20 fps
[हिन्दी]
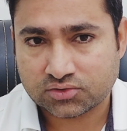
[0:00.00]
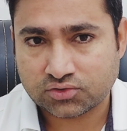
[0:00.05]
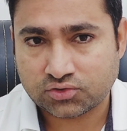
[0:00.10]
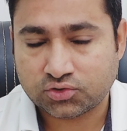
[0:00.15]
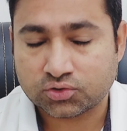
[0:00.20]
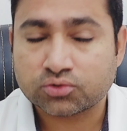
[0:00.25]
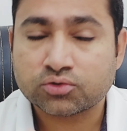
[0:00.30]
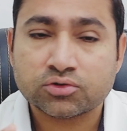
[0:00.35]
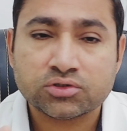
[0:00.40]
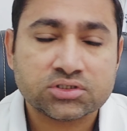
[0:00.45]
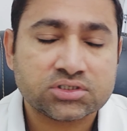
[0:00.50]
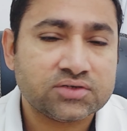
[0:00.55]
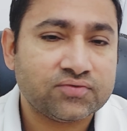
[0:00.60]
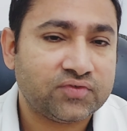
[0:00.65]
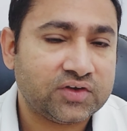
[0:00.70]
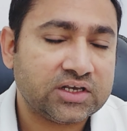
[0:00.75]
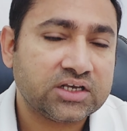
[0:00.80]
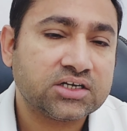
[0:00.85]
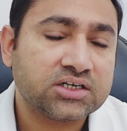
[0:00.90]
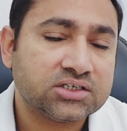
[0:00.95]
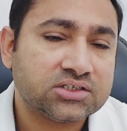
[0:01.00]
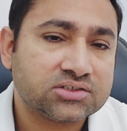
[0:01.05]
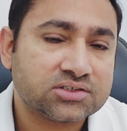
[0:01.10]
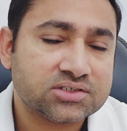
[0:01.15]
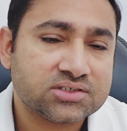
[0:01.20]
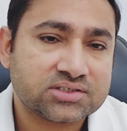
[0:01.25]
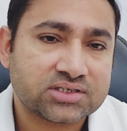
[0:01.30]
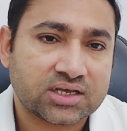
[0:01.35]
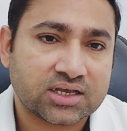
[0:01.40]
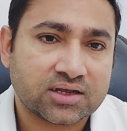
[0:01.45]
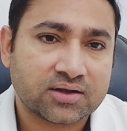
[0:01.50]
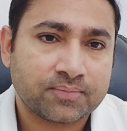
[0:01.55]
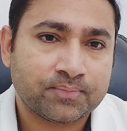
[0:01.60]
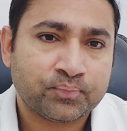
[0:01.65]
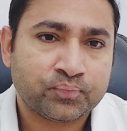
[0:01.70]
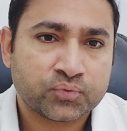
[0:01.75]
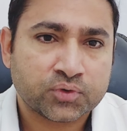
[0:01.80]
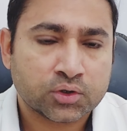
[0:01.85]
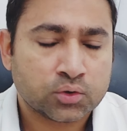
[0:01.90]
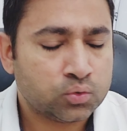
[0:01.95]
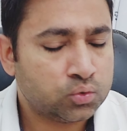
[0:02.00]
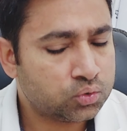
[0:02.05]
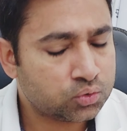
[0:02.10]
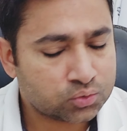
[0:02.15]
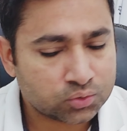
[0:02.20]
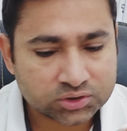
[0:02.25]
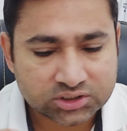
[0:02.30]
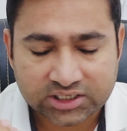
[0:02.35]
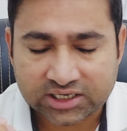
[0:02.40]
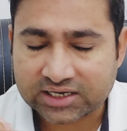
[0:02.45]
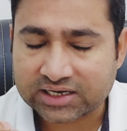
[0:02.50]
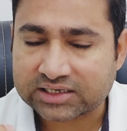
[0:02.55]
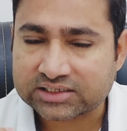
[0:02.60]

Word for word: जो थोड़ी सी वीक कंट्रीज़ हैं उनको ये